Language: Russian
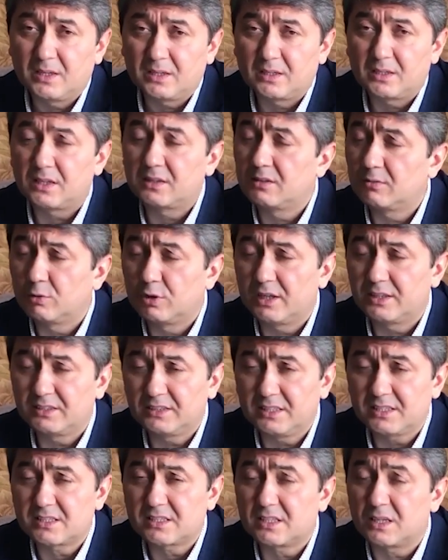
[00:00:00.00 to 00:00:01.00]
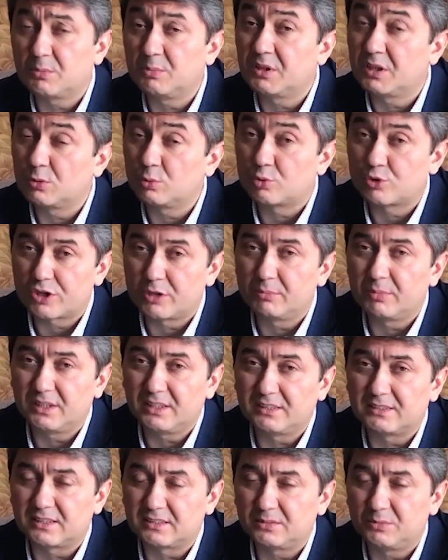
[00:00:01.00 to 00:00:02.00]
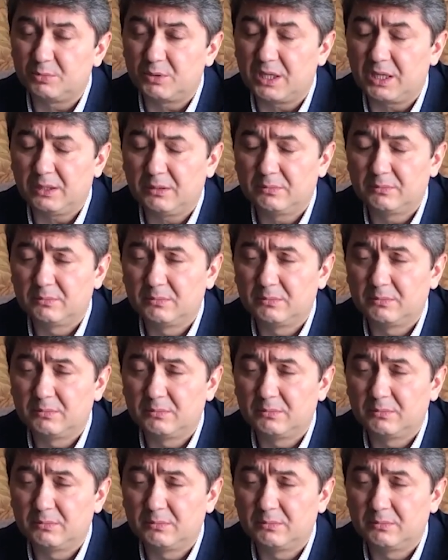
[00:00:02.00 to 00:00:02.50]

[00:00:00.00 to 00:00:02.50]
Я твой отец, и меня душа болит за тебя.